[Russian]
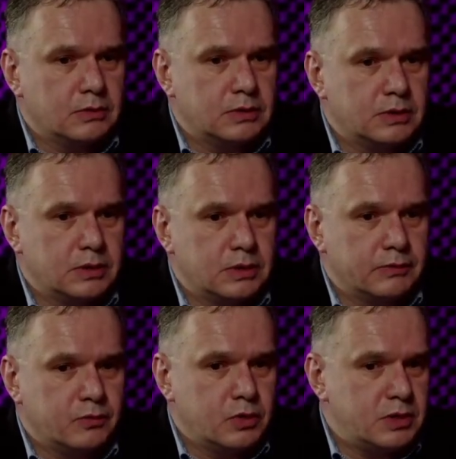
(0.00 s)
э,
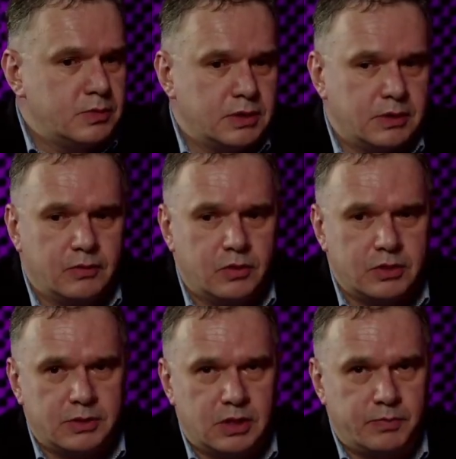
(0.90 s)
где-то 80 или
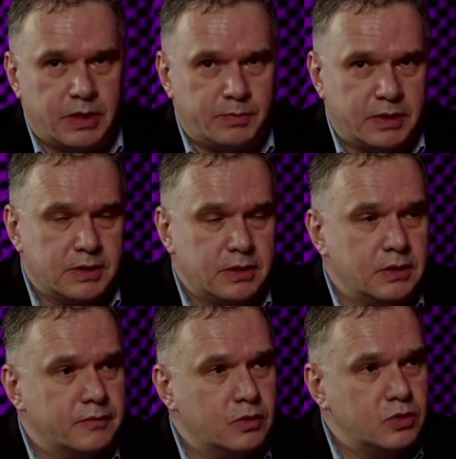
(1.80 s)
85
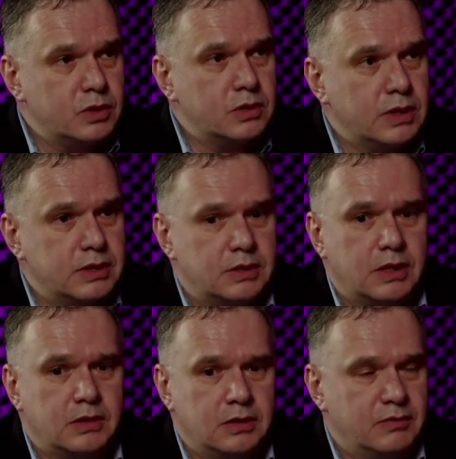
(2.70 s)
процентов грузин
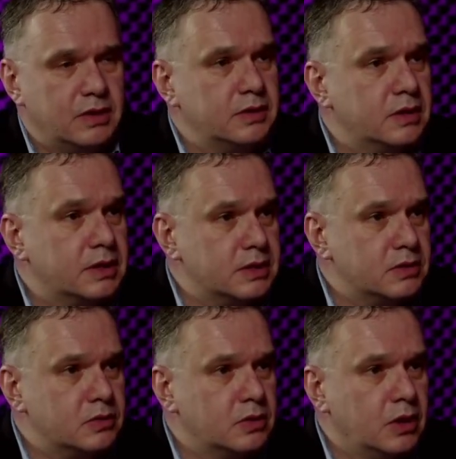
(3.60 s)
хотят
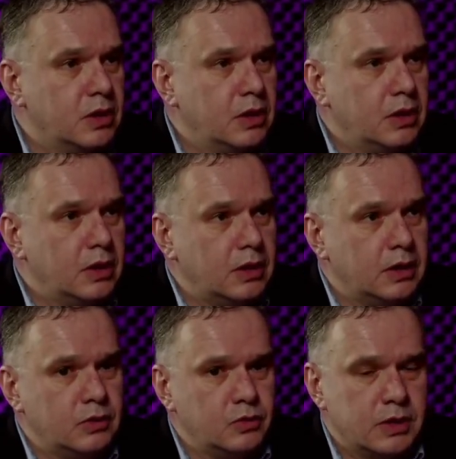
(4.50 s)
евроинтеграцию. mm
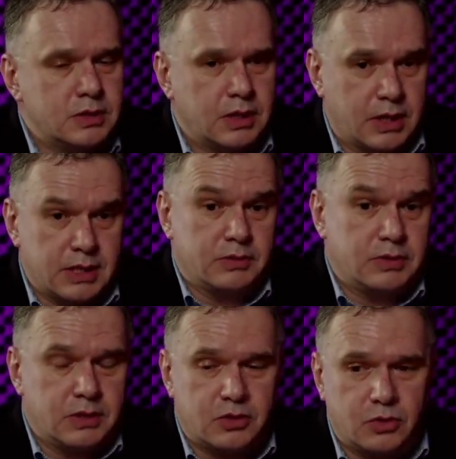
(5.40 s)
а у нас
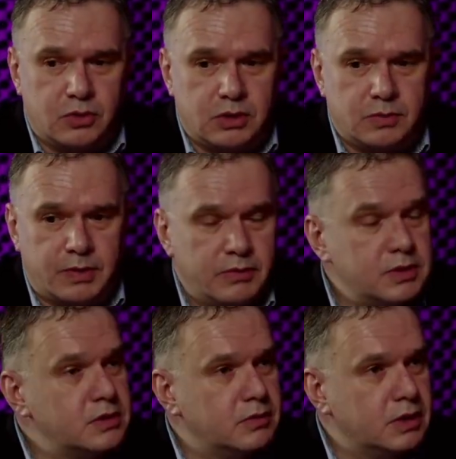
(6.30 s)
оказывается, что есть
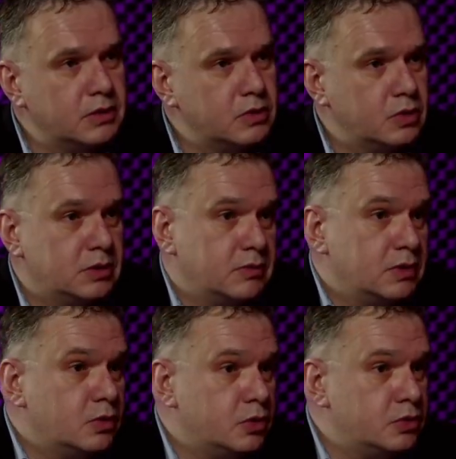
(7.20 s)
правительство, которое этого
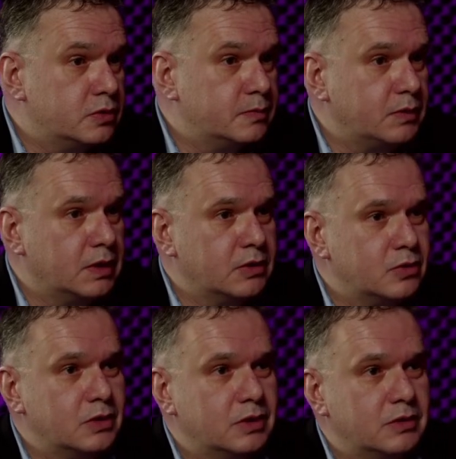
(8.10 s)
не хочет, и
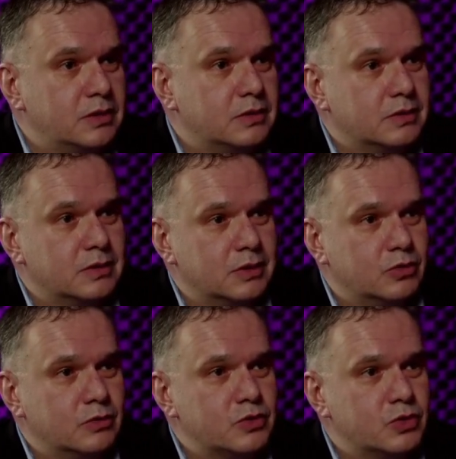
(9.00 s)
которое говорит э, о
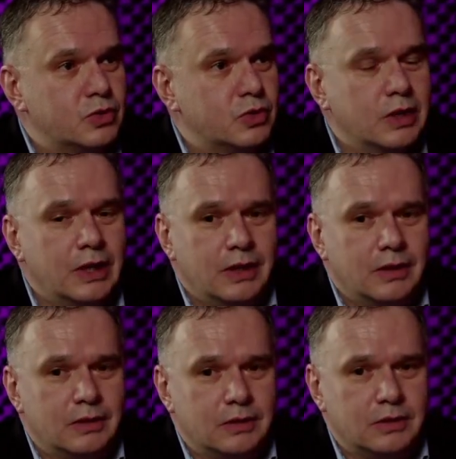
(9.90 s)
том, что
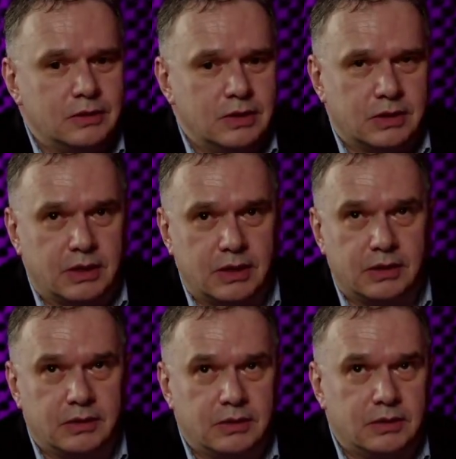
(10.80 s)
э, есть
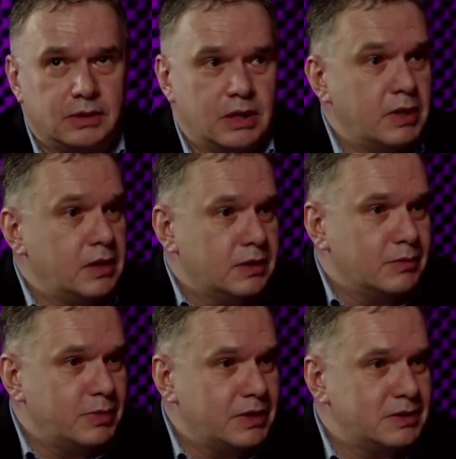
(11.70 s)
какая-то
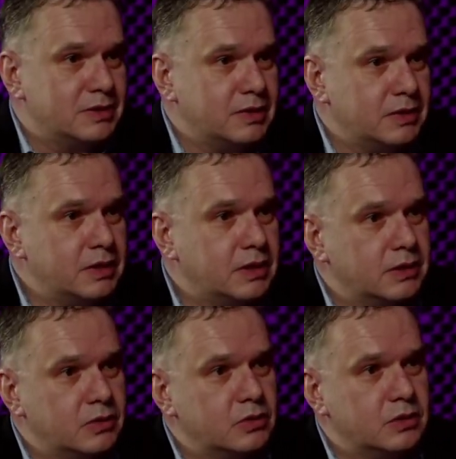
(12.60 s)
глобальная партия войны,
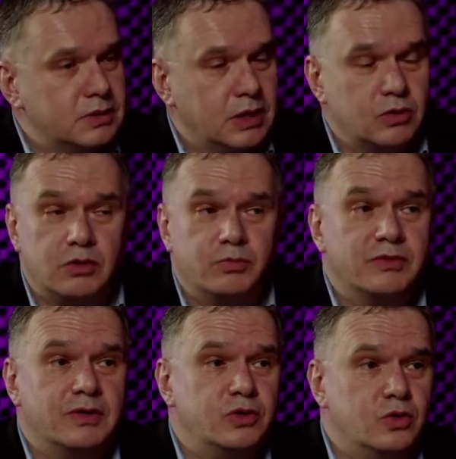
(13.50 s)
который, с которым
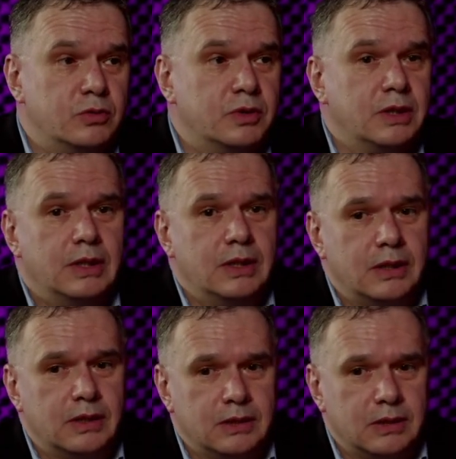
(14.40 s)
мы воюем,
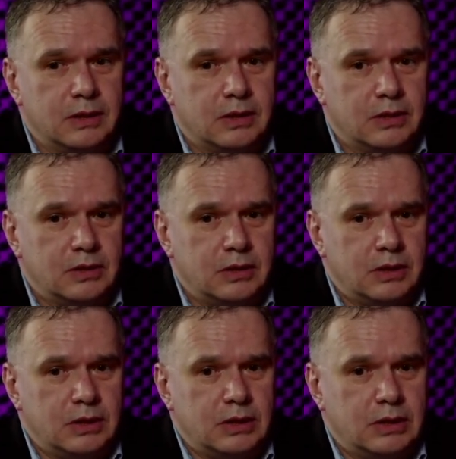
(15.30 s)
э,
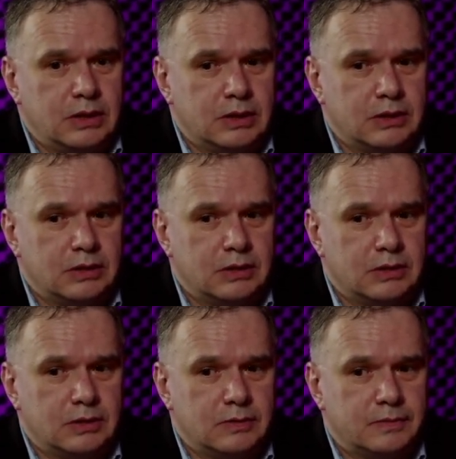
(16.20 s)
и
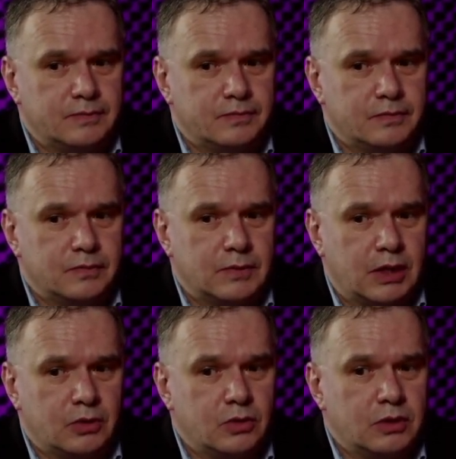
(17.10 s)
э,
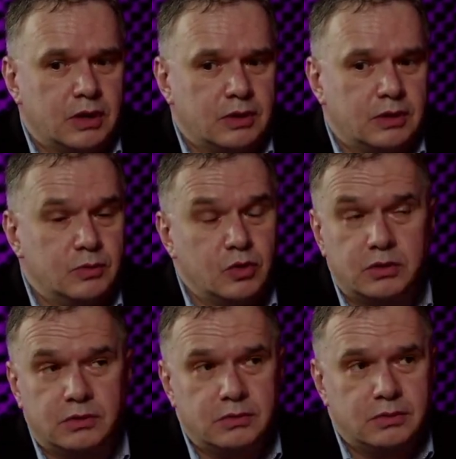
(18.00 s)
которых они не
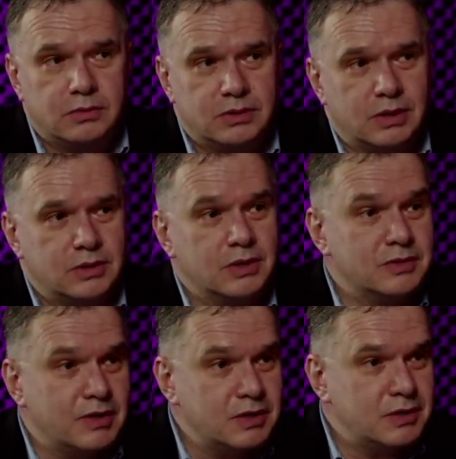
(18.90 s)
могут, кстати,
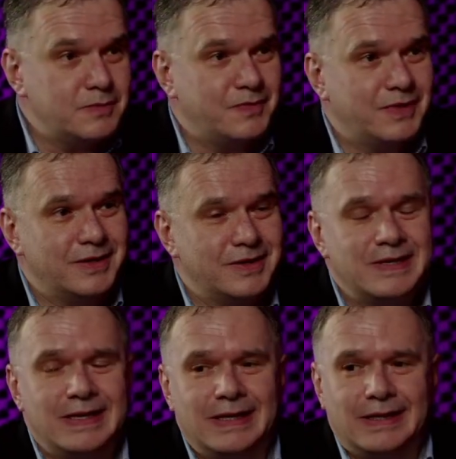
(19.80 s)
назвать.
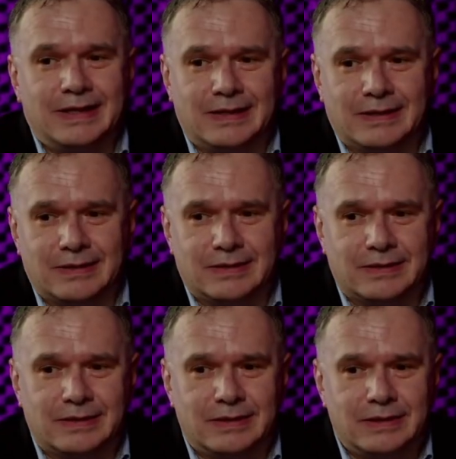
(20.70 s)
Да?
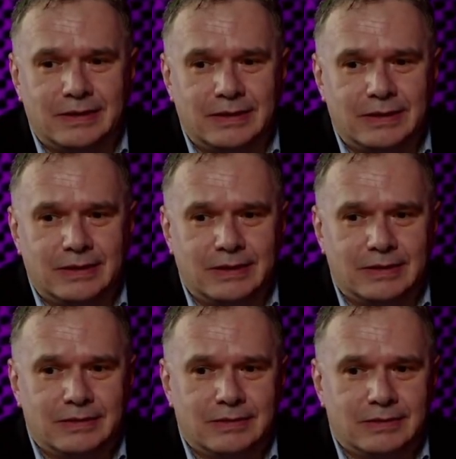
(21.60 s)
Э,
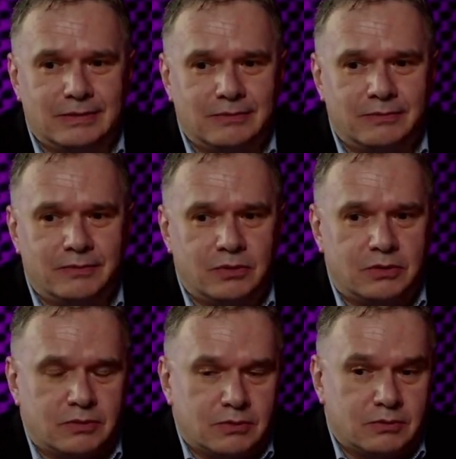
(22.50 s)
и вот
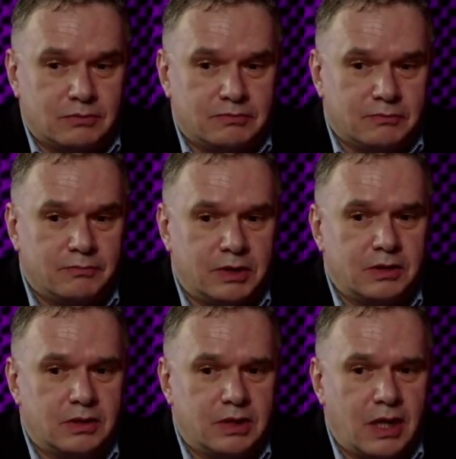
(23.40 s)
э, в
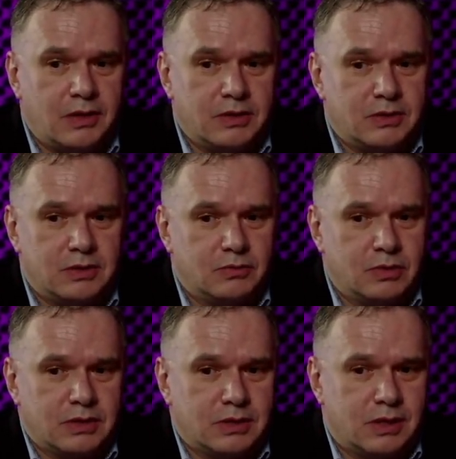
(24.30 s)
этой реальности
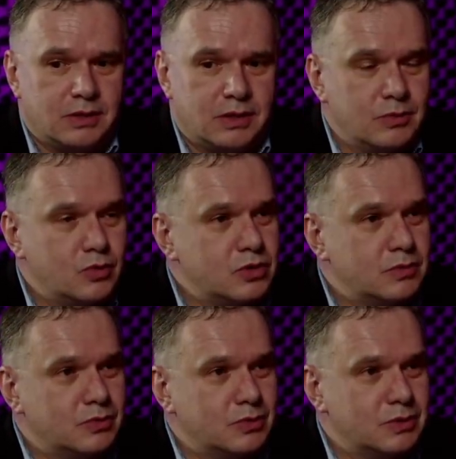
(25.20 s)
мы остаться не
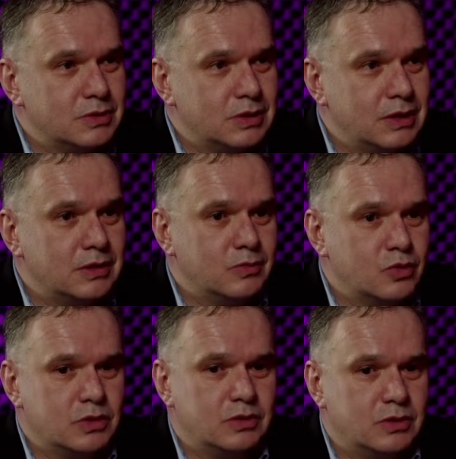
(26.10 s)
можем, то есть это
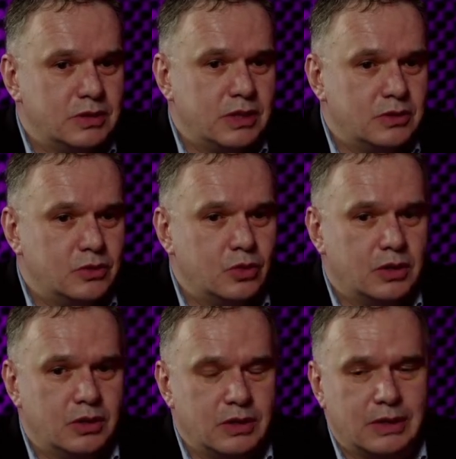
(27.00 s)
может держаться
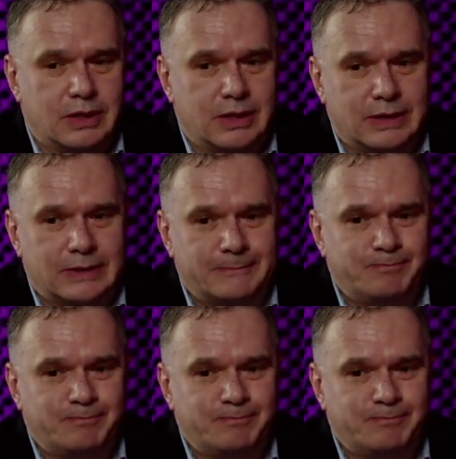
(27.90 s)
только на,